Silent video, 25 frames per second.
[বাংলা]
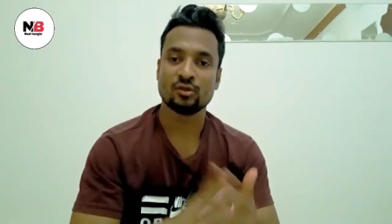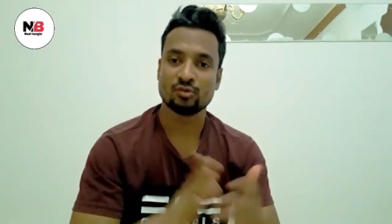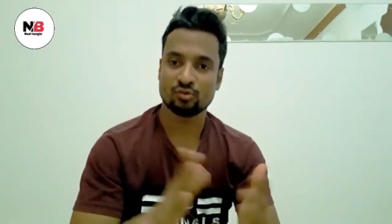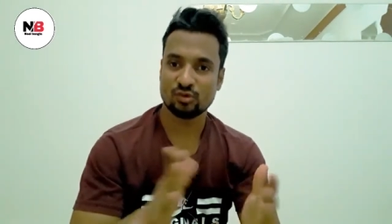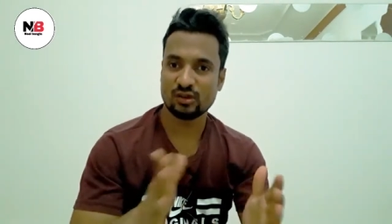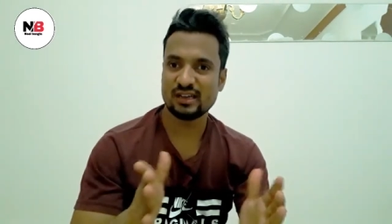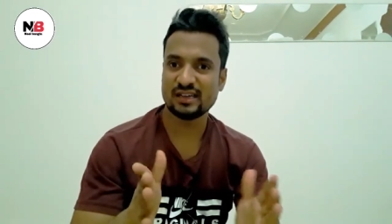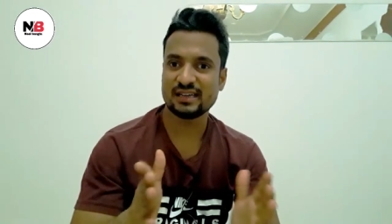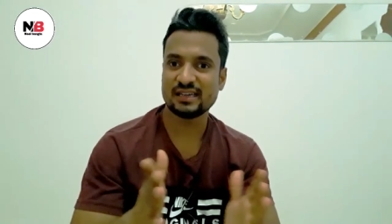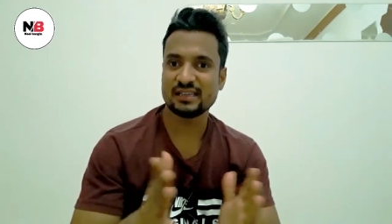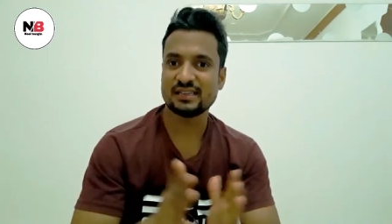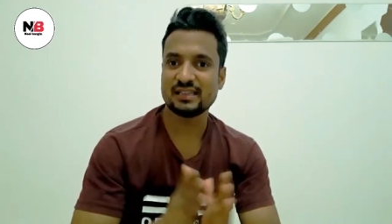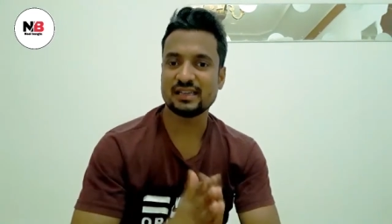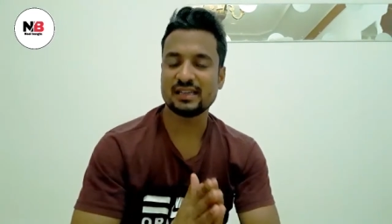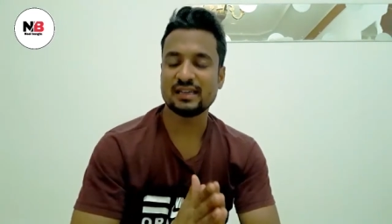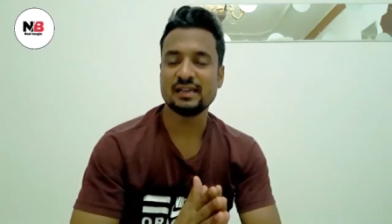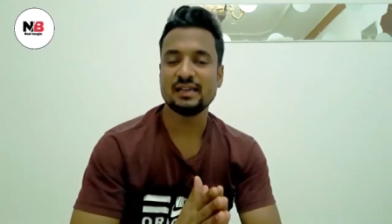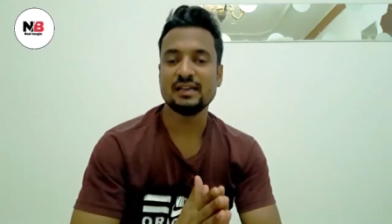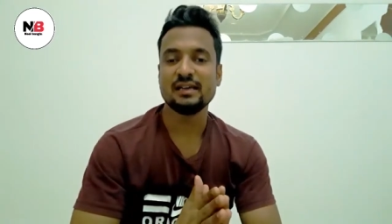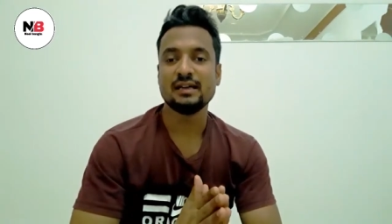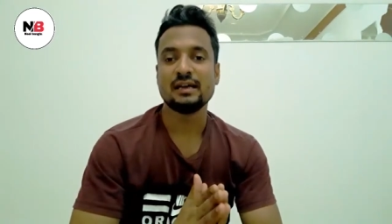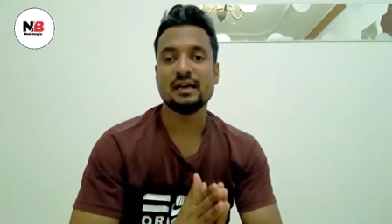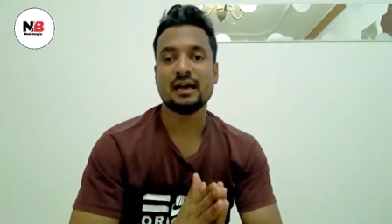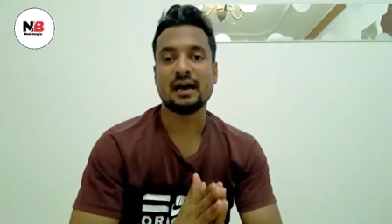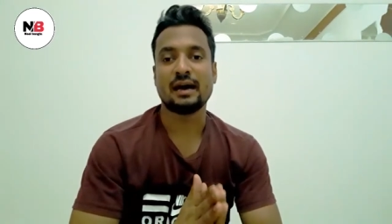তো এক্ষেত্রে
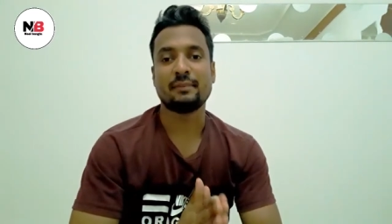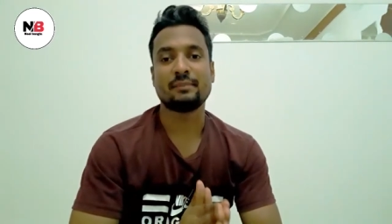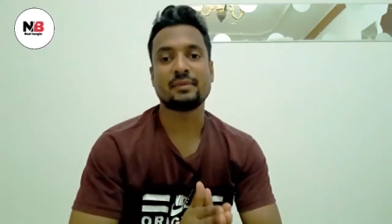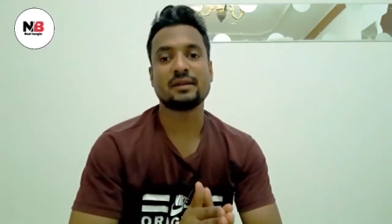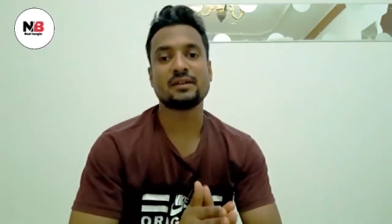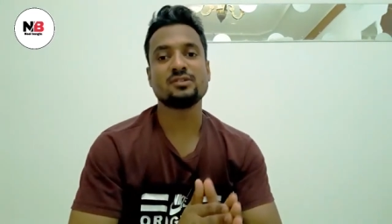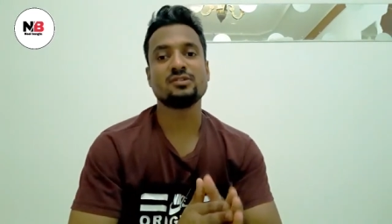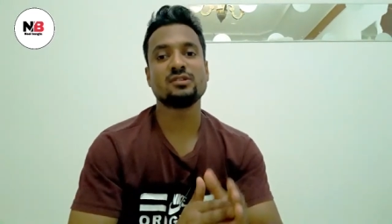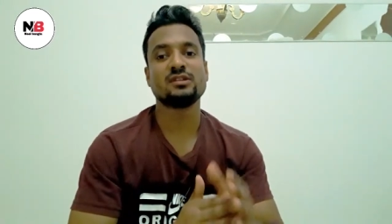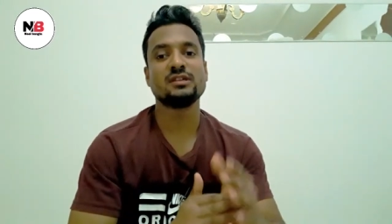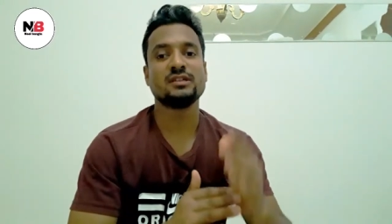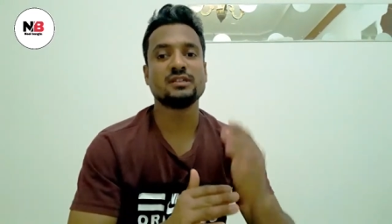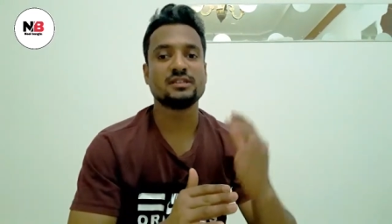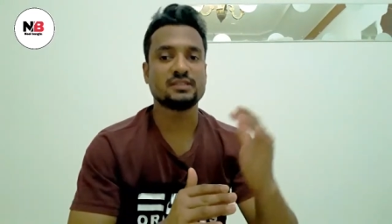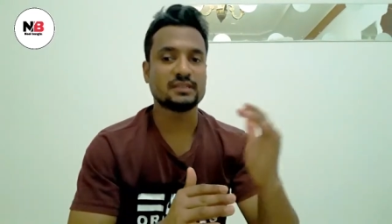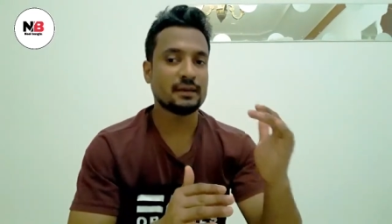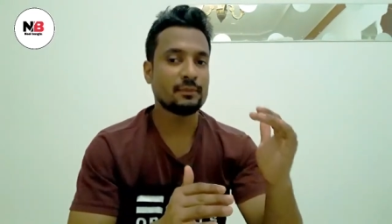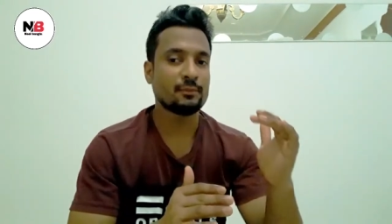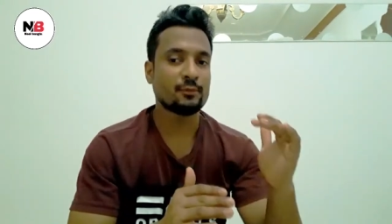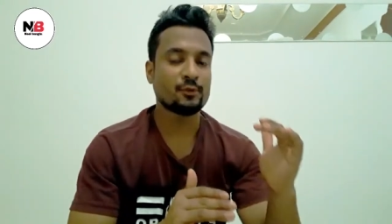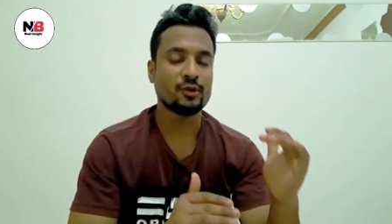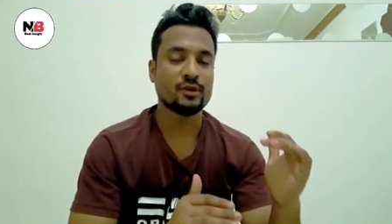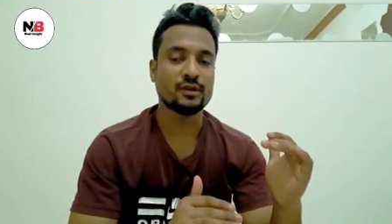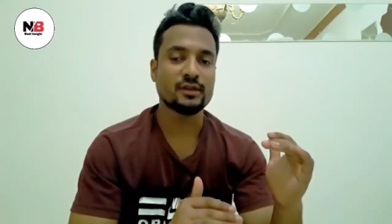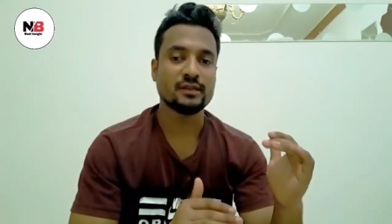আমরা যদি
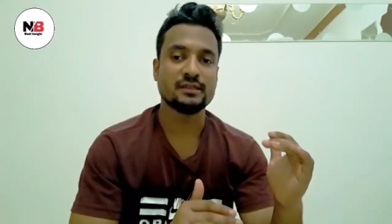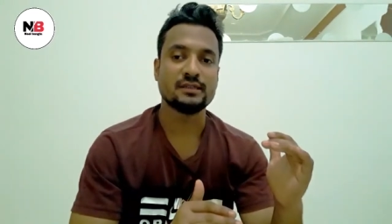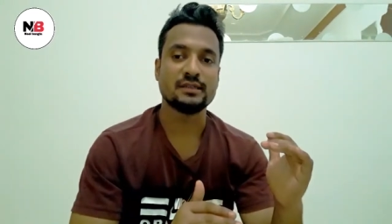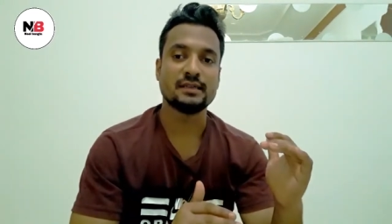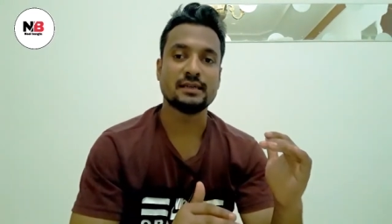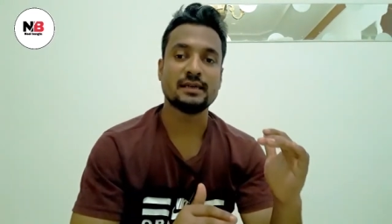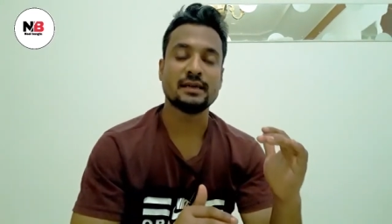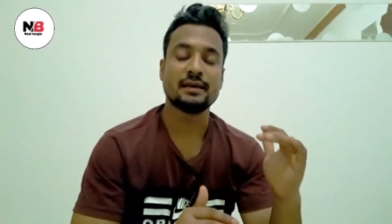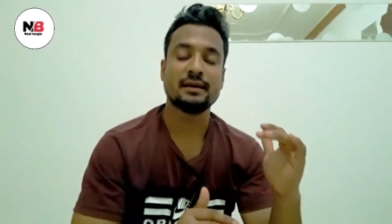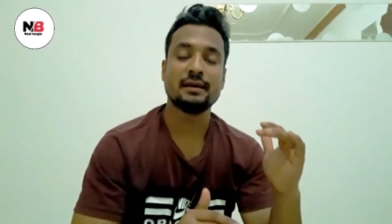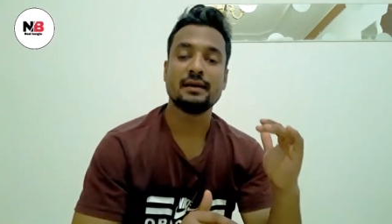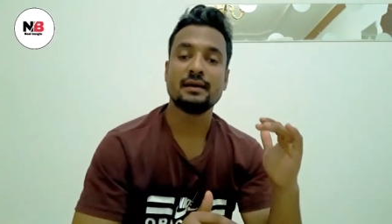হিসাব করি যে